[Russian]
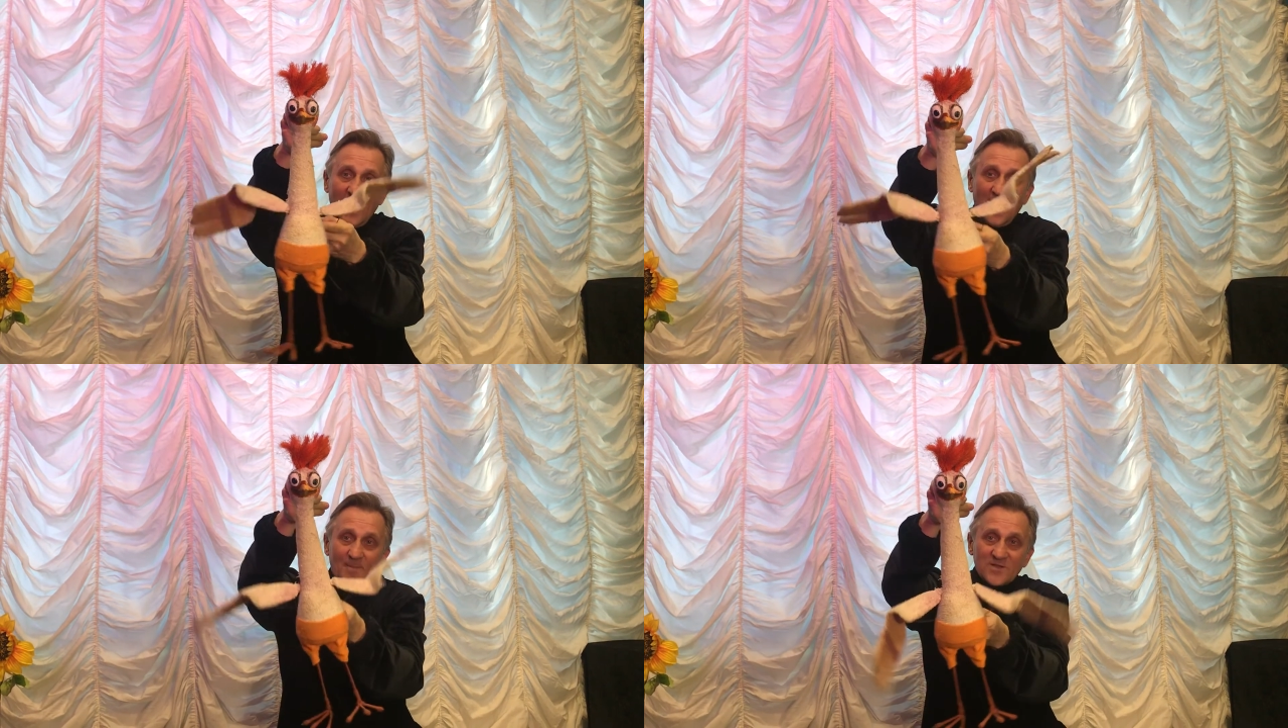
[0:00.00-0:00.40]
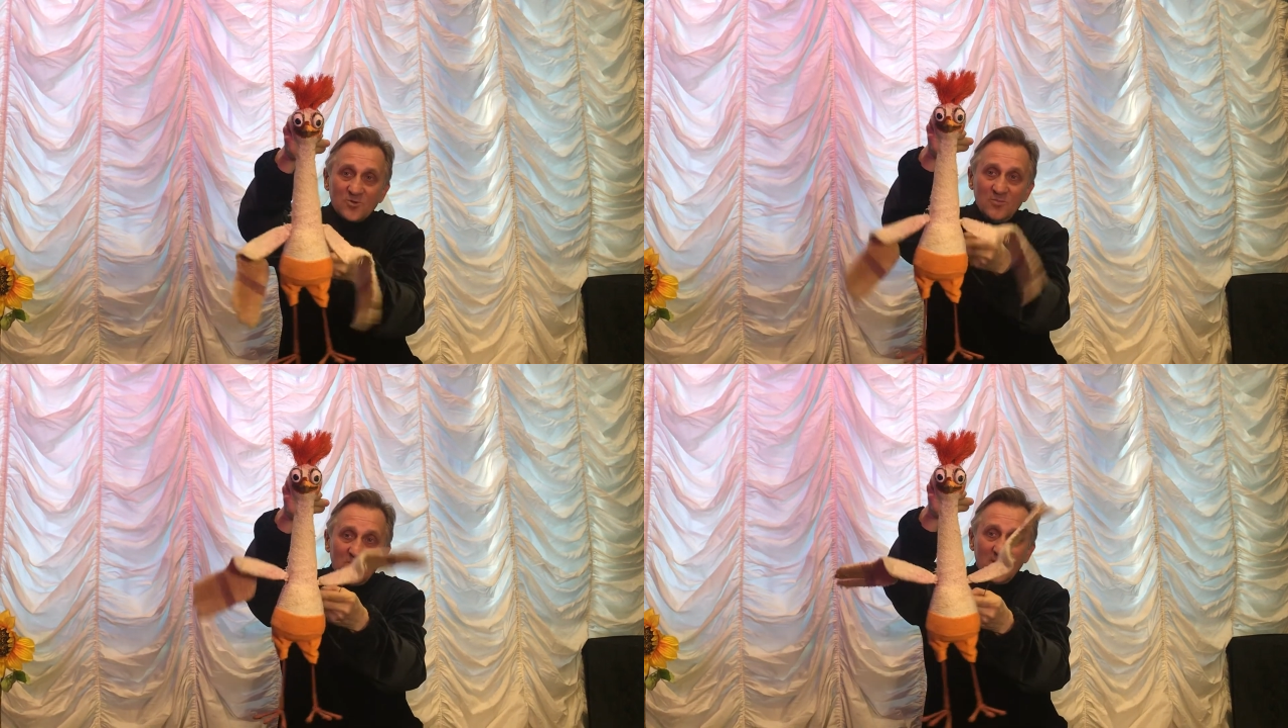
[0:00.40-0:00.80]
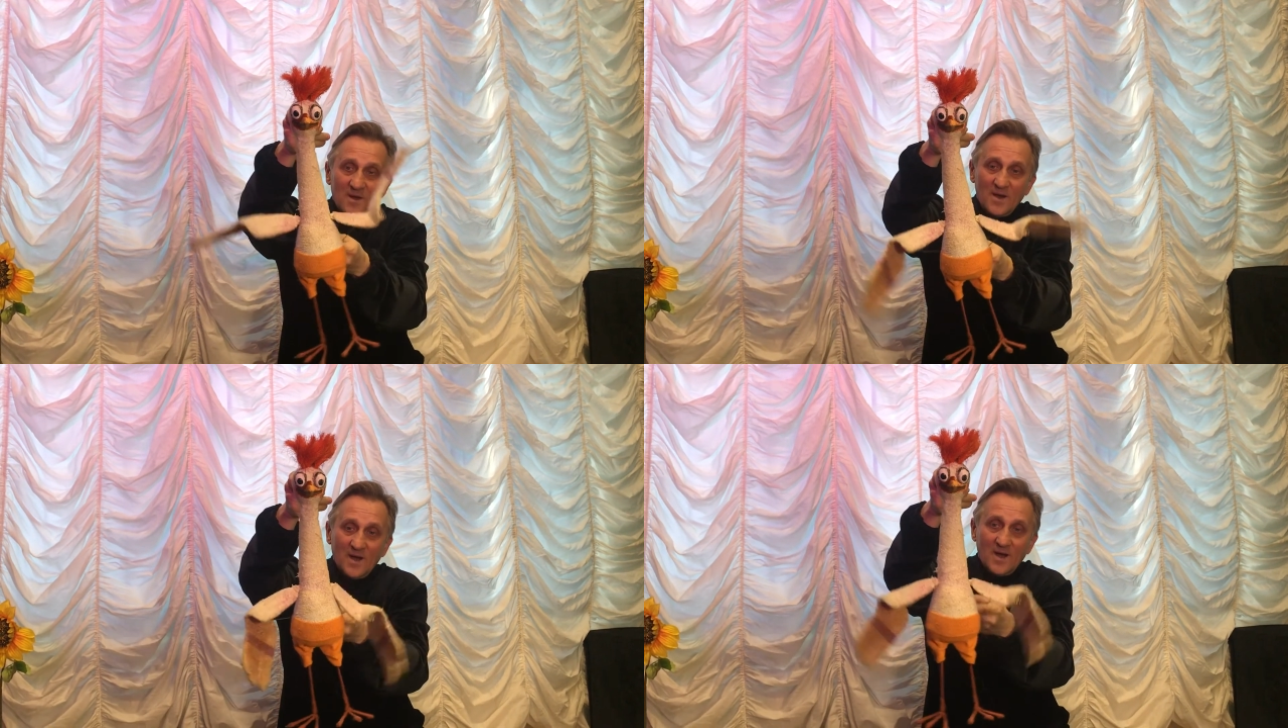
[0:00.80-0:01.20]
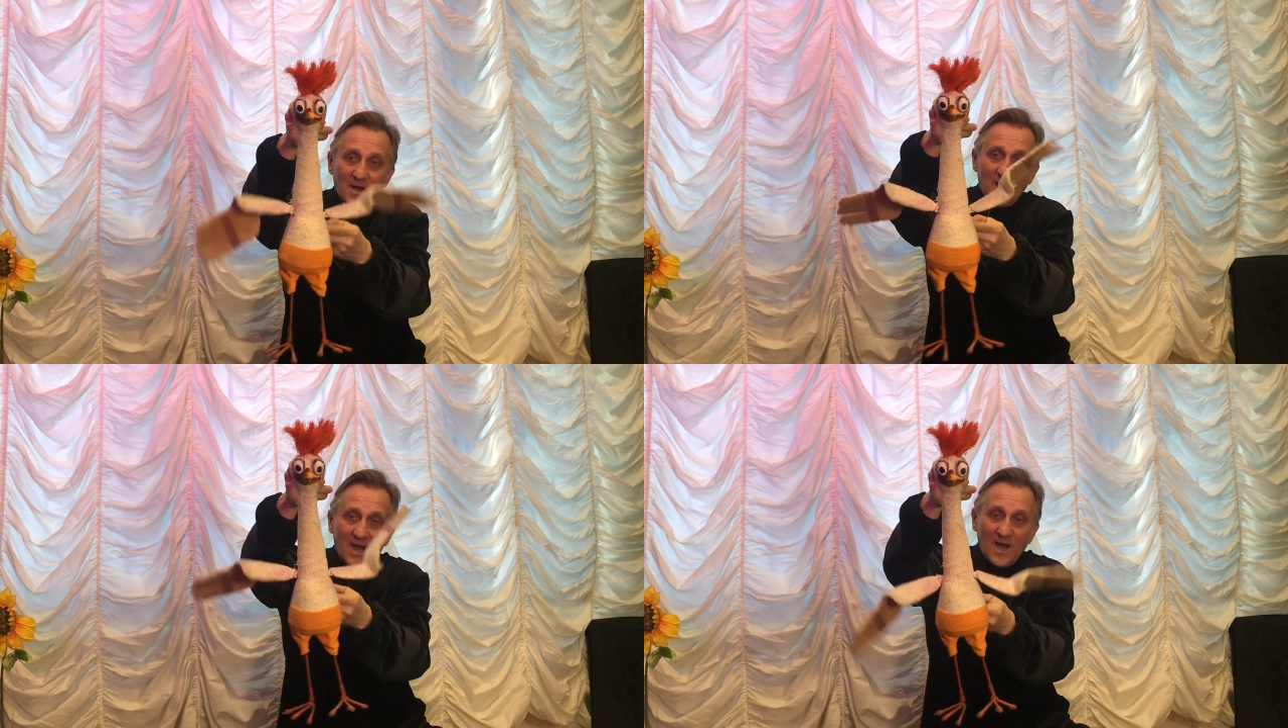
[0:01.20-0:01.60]
А потом
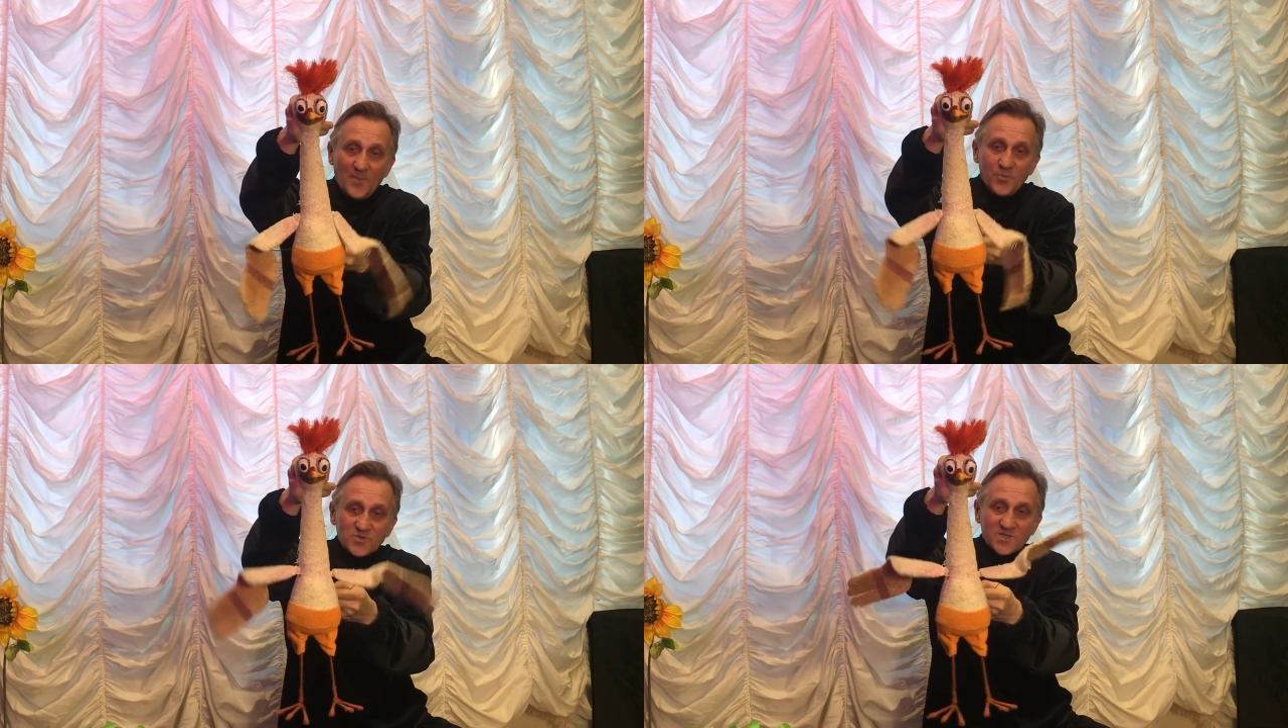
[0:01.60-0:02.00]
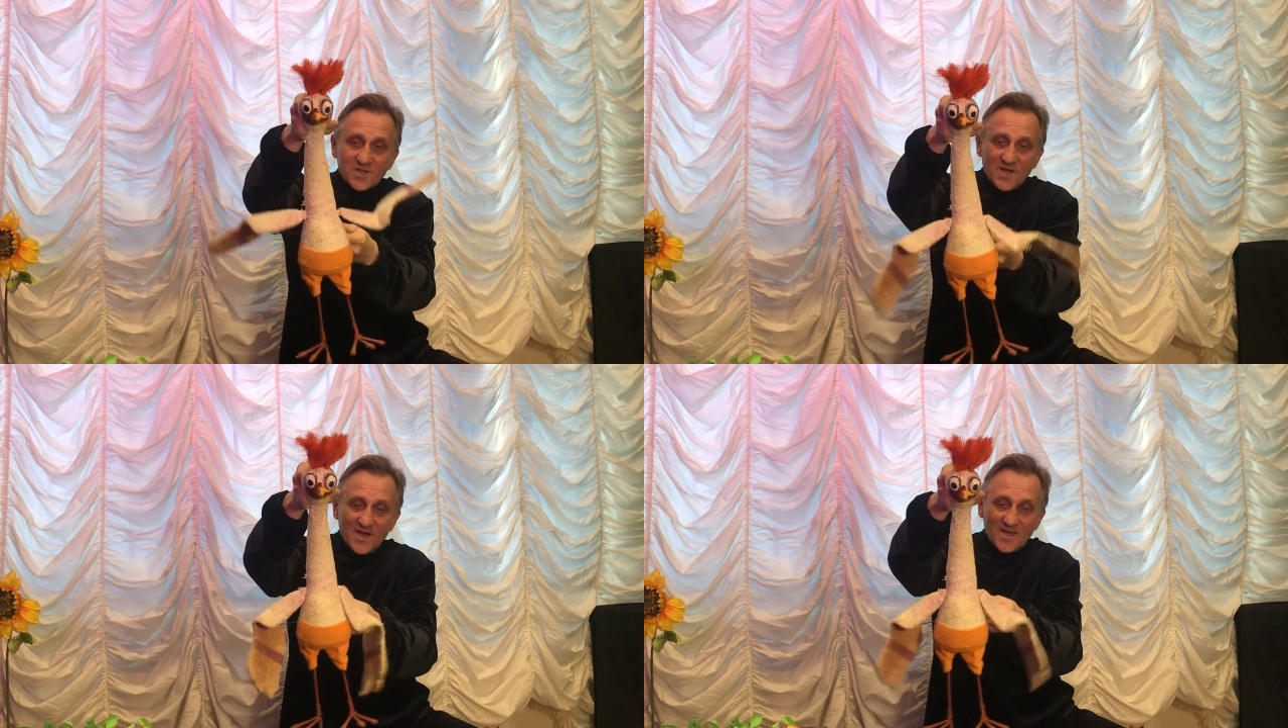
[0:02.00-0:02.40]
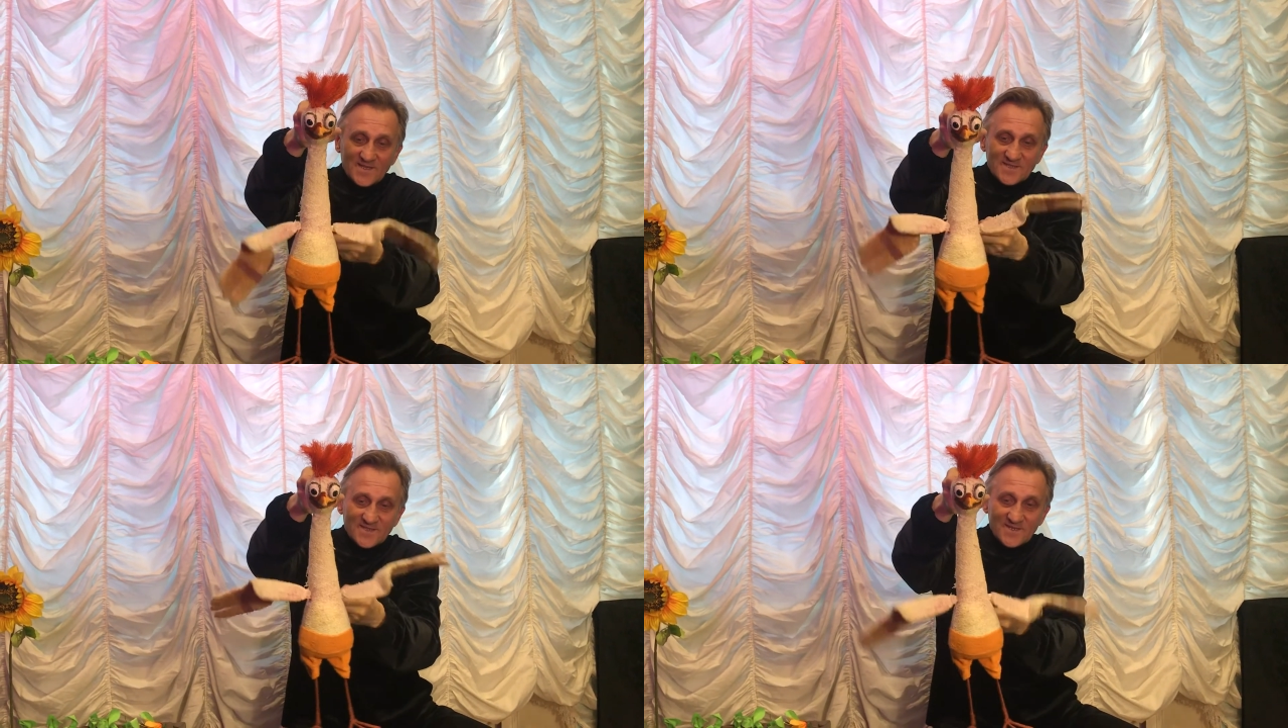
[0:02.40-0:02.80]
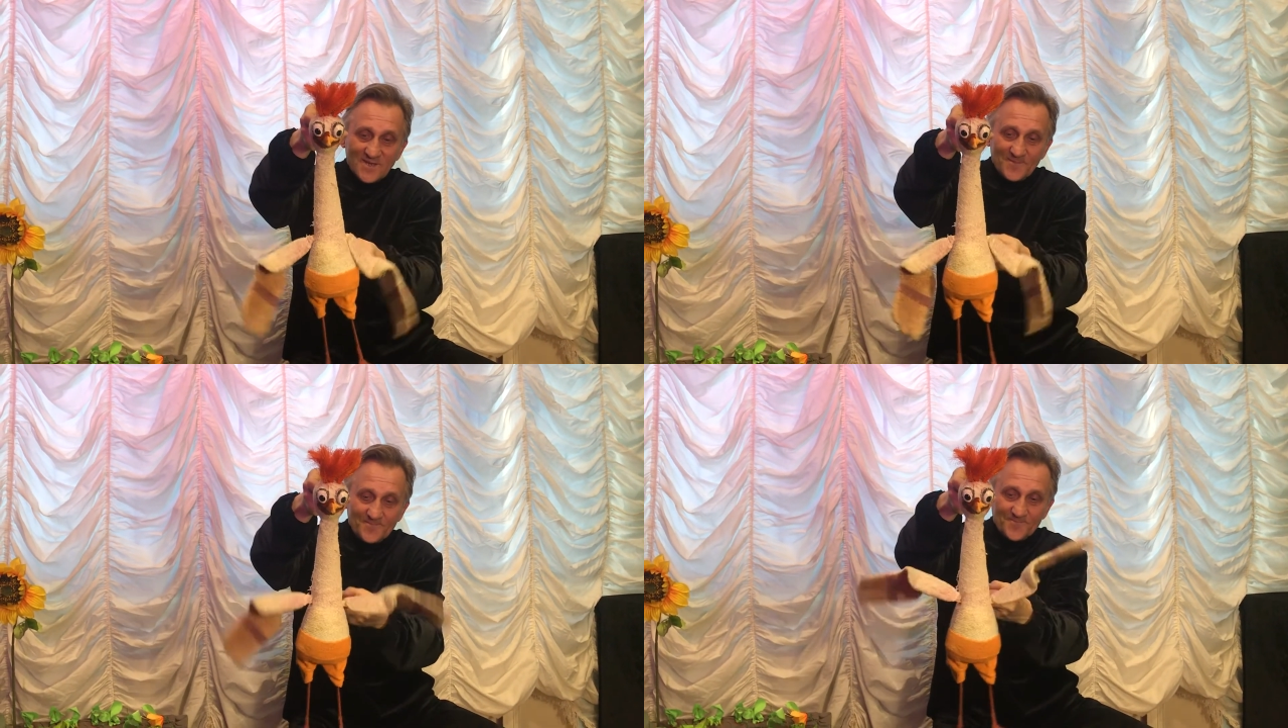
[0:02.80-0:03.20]
опускается.